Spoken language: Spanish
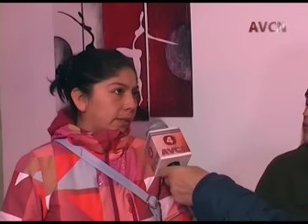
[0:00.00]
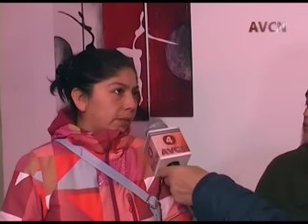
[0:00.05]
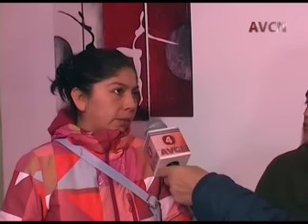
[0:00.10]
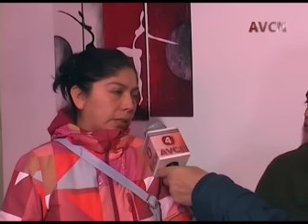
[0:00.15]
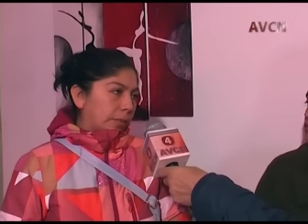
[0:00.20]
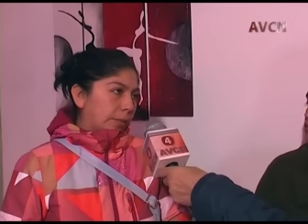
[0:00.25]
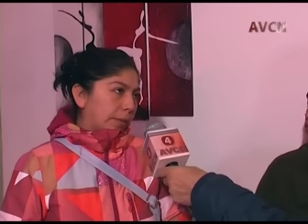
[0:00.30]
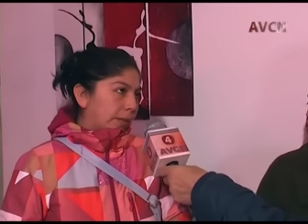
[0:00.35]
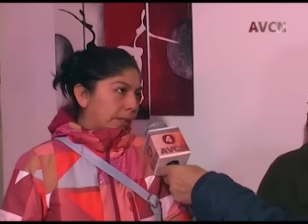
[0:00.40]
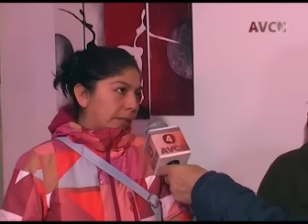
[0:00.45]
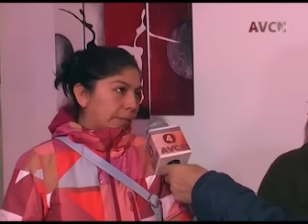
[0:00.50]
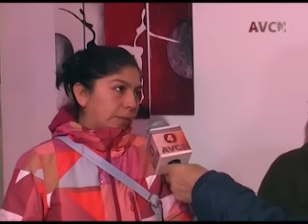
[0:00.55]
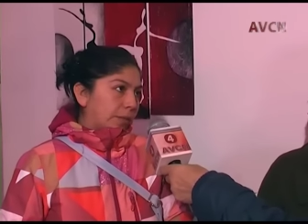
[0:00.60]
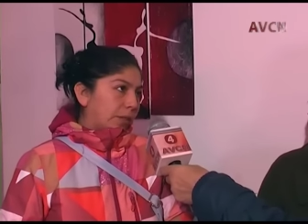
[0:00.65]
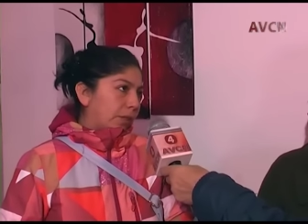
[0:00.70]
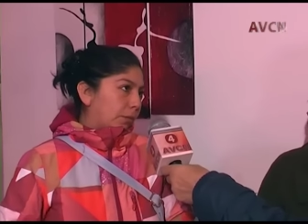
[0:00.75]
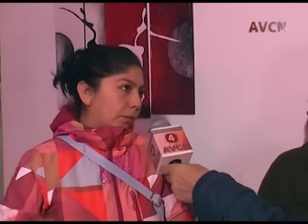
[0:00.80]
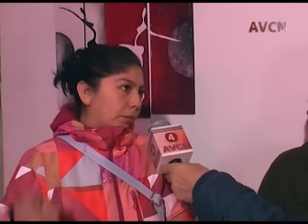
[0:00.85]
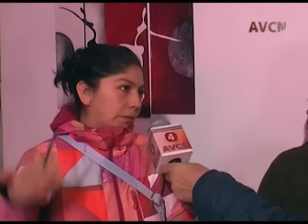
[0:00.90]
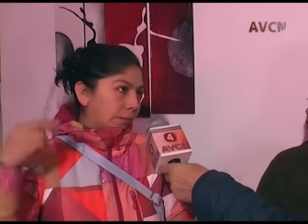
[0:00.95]
Lo
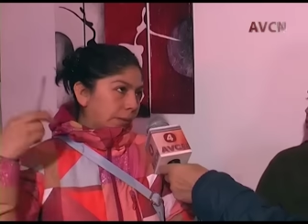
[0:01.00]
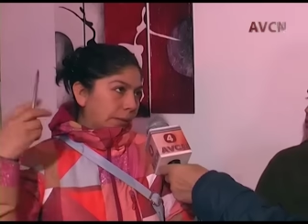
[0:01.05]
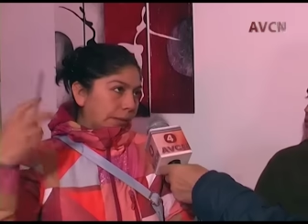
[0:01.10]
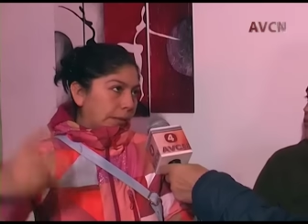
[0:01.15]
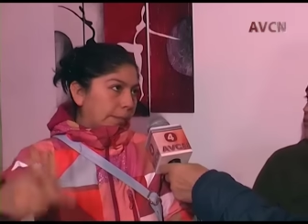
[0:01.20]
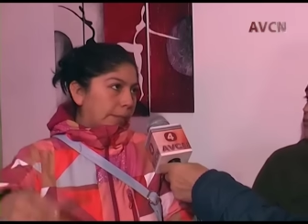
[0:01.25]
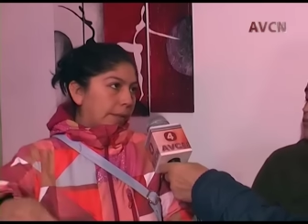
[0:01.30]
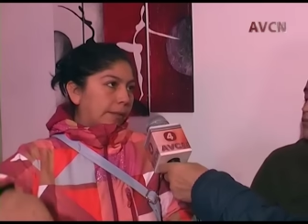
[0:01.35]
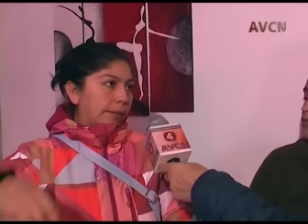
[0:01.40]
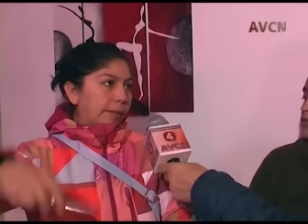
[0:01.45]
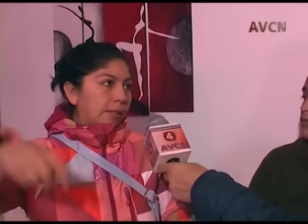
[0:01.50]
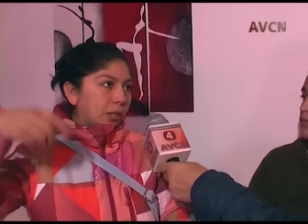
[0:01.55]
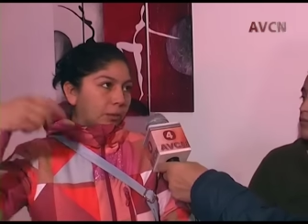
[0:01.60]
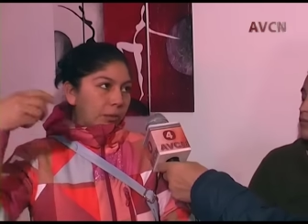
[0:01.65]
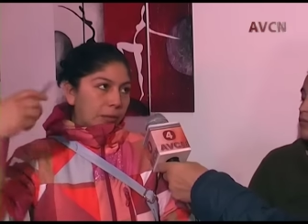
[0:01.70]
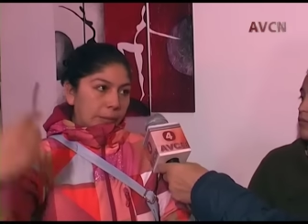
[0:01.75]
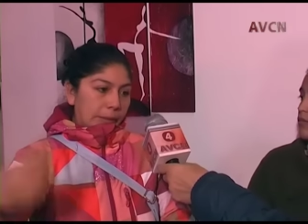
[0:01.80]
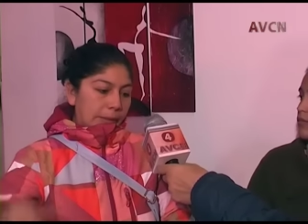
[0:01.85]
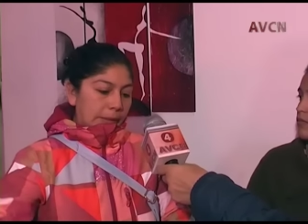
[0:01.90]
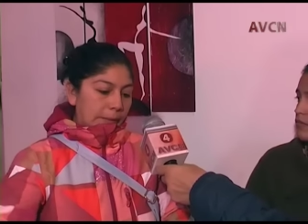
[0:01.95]
repetimos y lo volvemos a repetir y lo
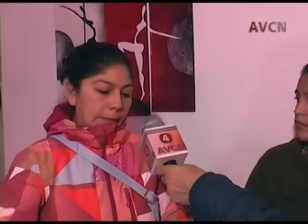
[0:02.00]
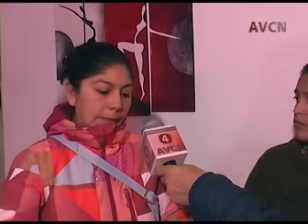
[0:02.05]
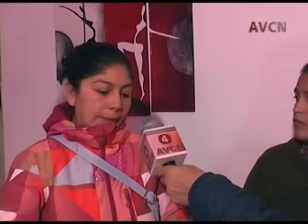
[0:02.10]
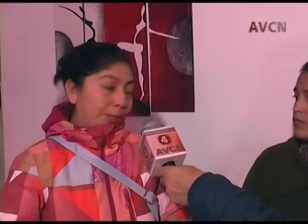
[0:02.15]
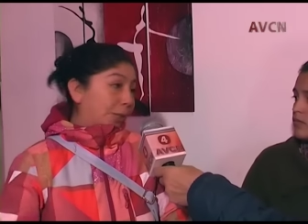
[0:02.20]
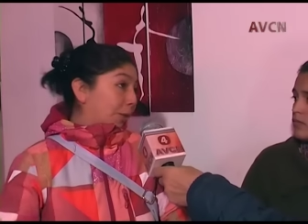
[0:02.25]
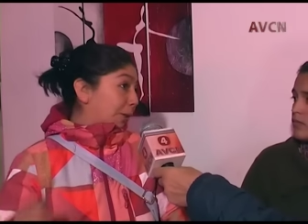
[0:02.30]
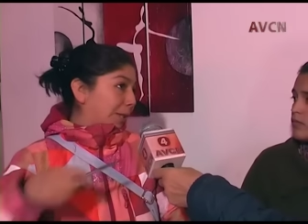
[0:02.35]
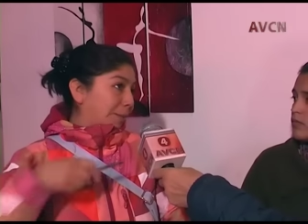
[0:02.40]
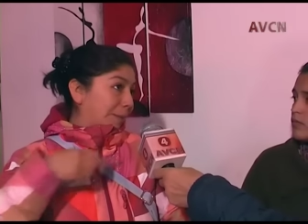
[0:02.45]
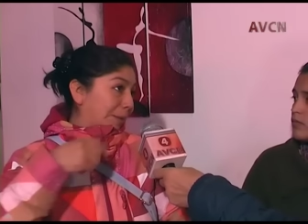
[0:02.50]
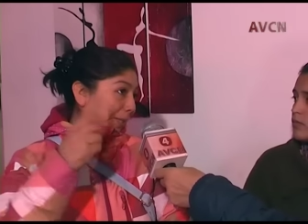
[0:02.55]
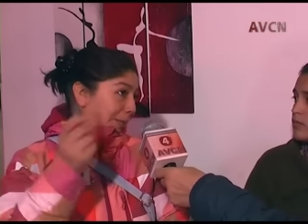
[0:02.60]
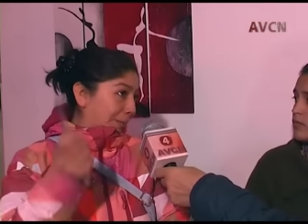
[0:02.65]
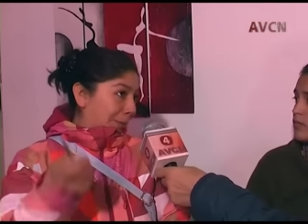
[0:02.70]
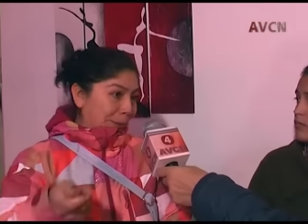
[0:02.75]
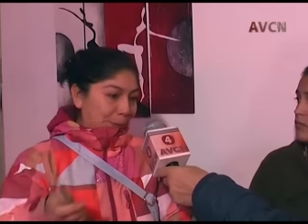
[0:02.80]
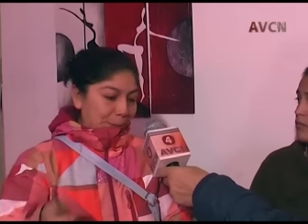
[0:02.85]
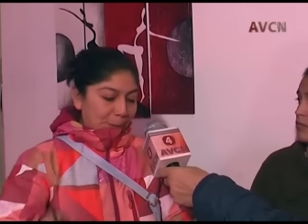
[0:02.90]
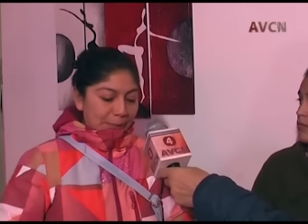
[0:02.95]
volvemos a repetir, lo
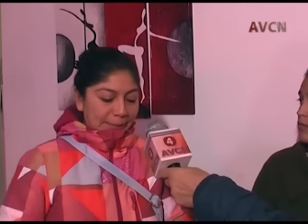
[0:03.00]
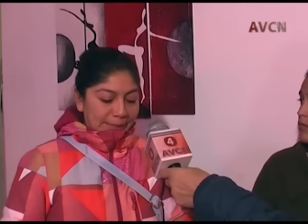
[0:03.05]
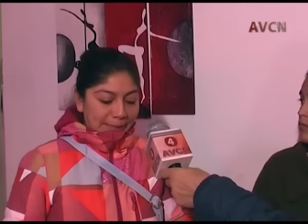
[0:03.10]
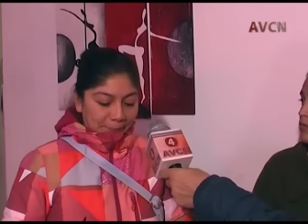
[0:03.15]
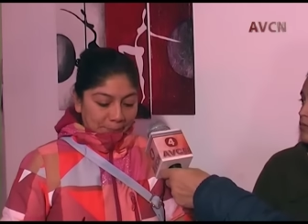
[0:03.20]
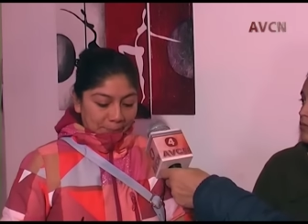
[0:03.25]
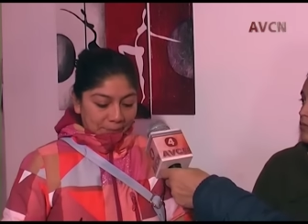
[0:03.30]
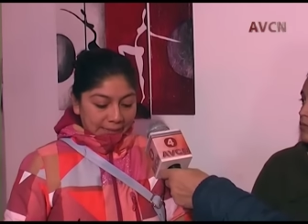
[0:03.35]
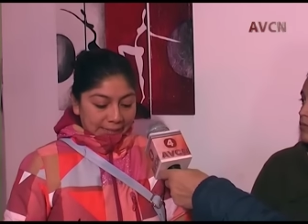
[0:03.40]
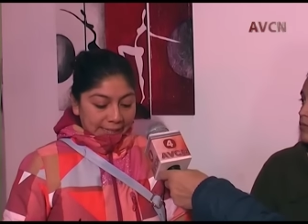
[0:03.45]
repetimos de vuelta.